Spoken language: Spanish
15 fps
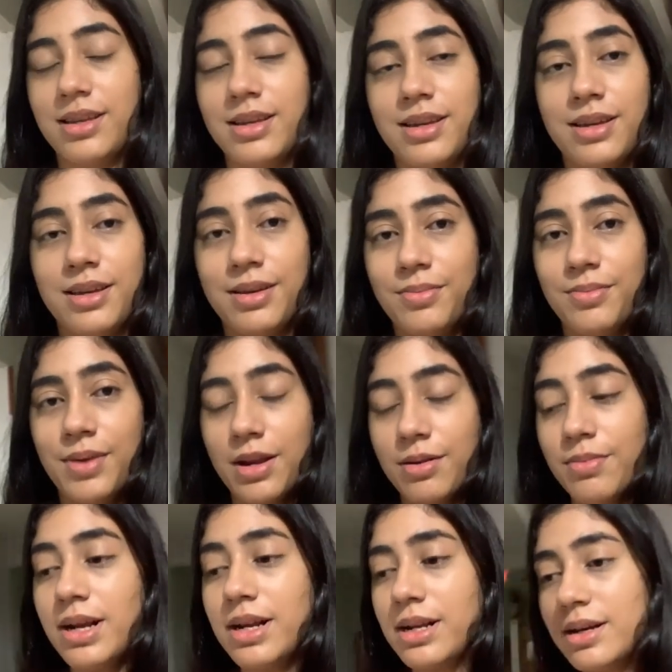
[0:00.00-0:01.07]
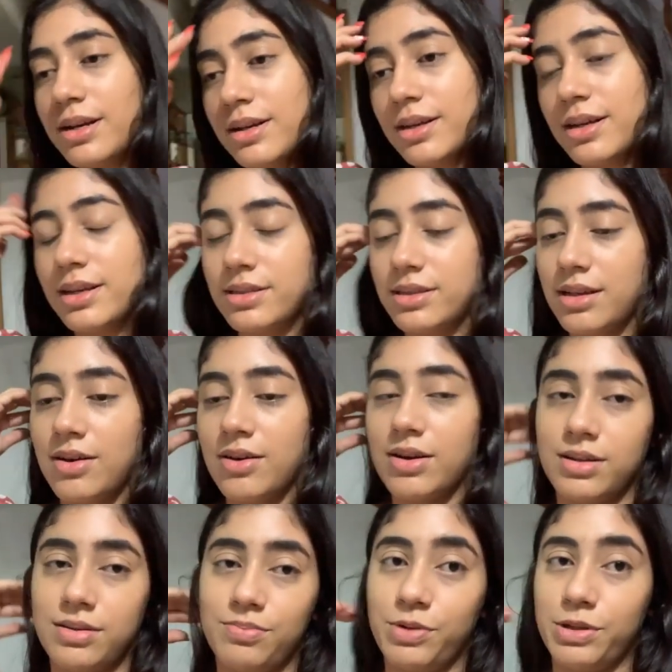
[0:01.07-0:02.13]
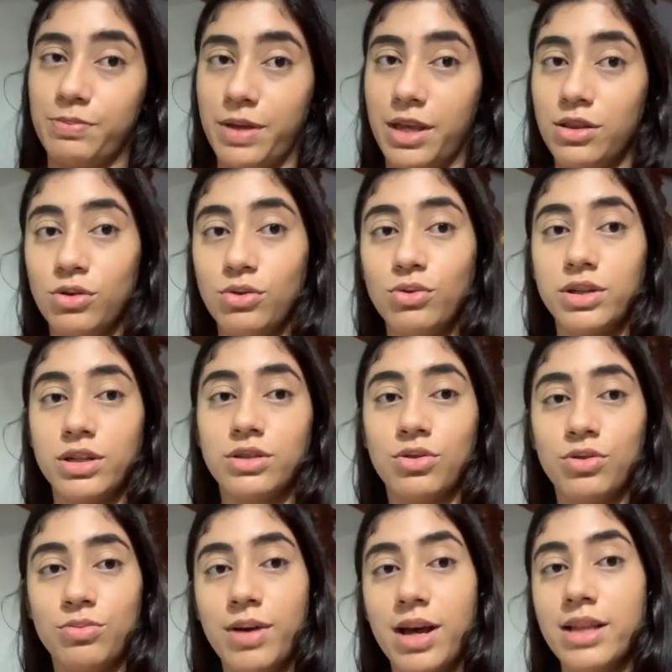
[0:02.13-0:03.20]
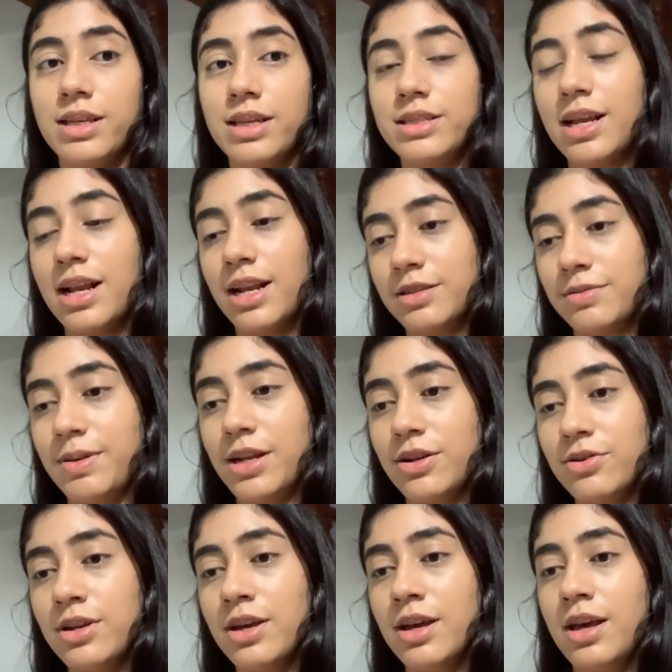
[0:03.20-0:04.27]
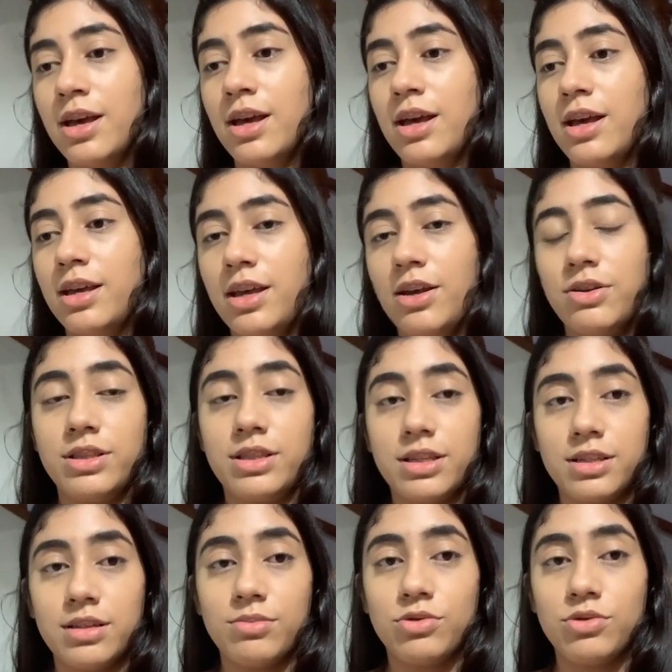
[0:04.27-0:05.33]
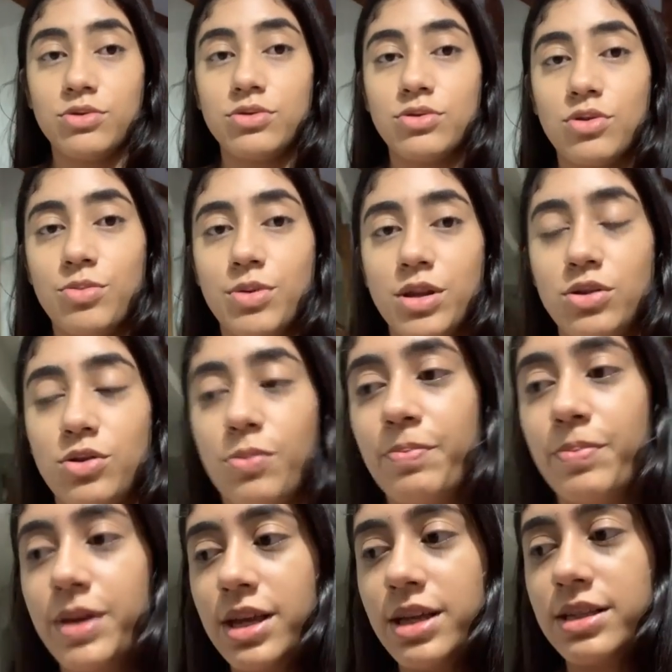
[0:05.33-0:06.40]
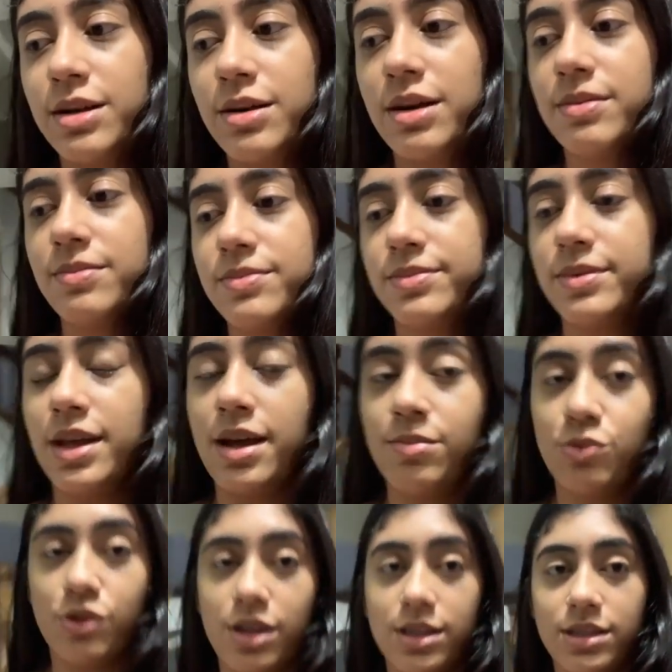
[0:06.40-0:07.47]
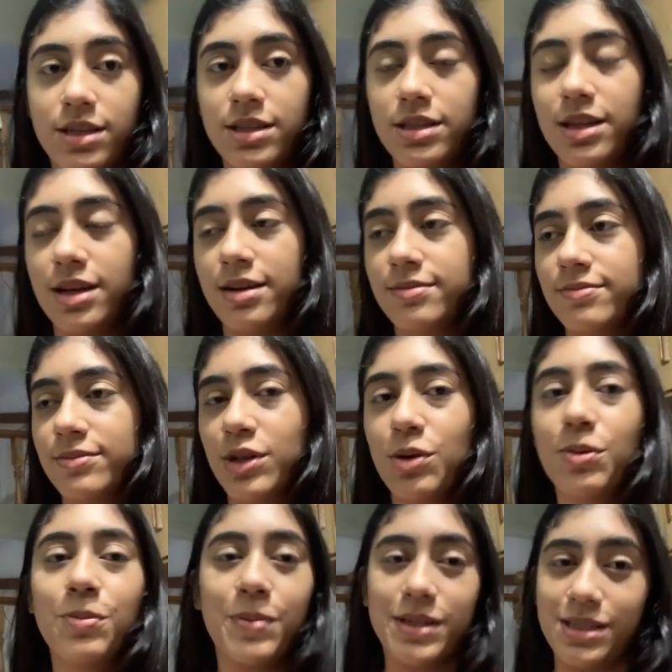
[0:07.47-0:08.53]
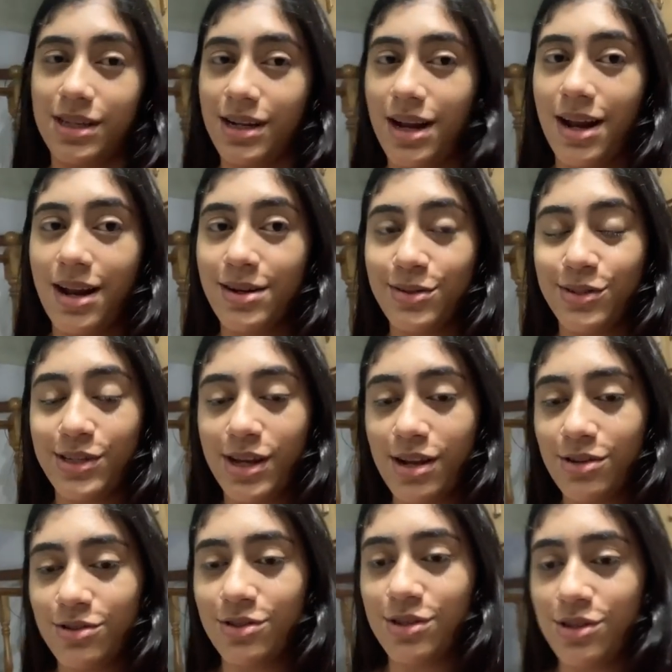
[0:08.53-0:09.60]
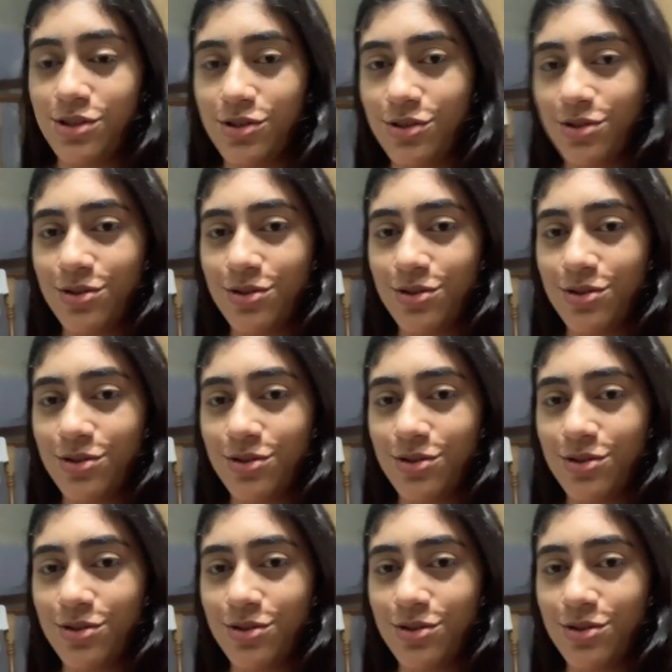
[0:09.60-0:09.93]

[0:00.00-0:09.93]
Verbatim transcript: de mi hermana que estaban pues pidiendo dulces con Mati, ya las vieron y ahorita estamos comiendo pizza, hamburguesita, como para cerrar la noche de los niños.